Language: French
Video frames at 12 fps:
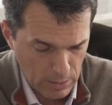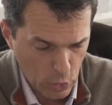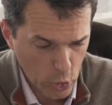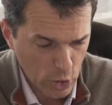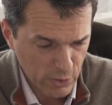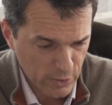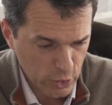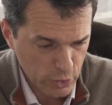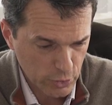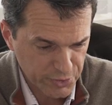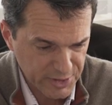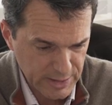La
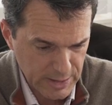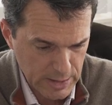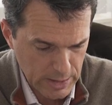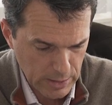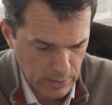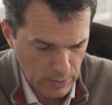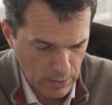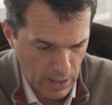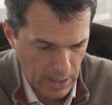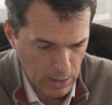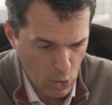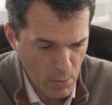Bourgogne-Franche-Comté
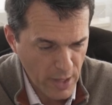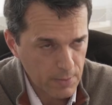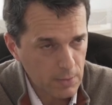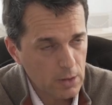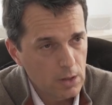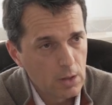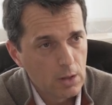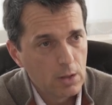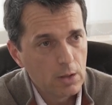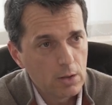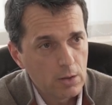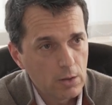a quand même
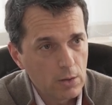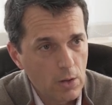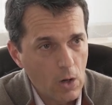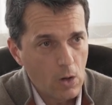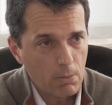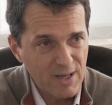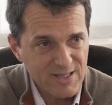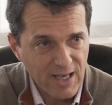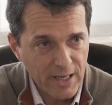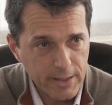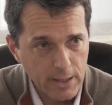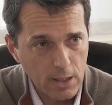euh, en base
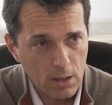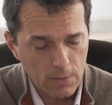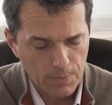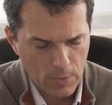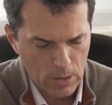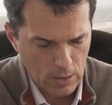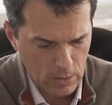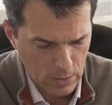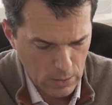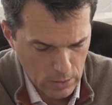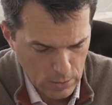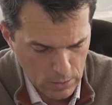arrière
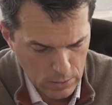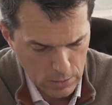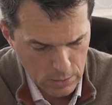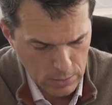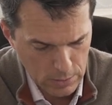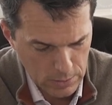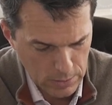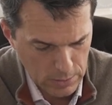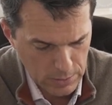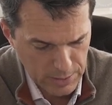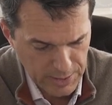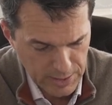euh,
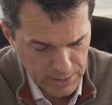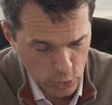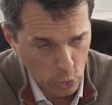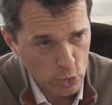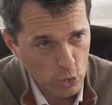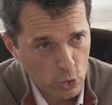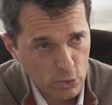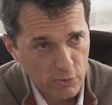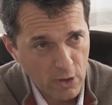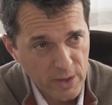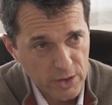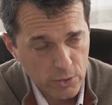euh, des structures de
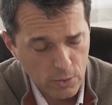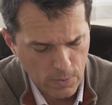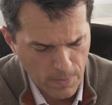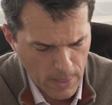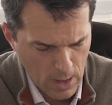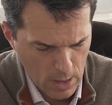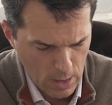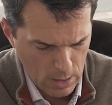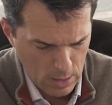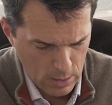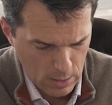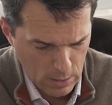formation
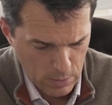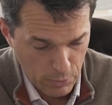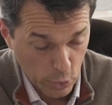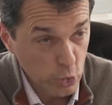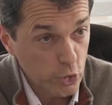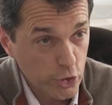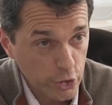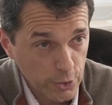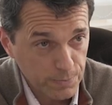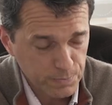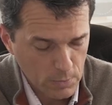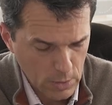pour nos
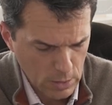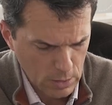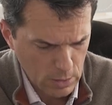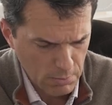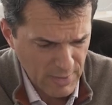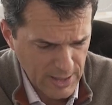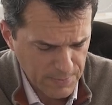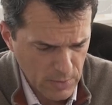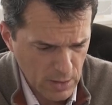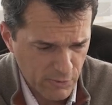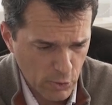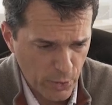jeunes. Mais
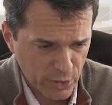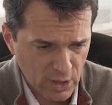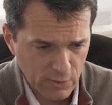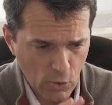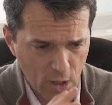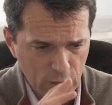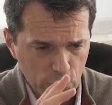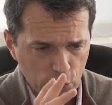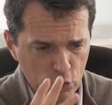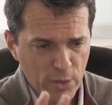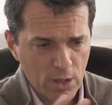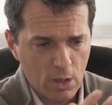il faut peut-être voir la
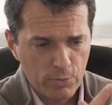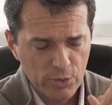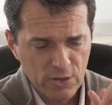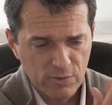chose de manière un peu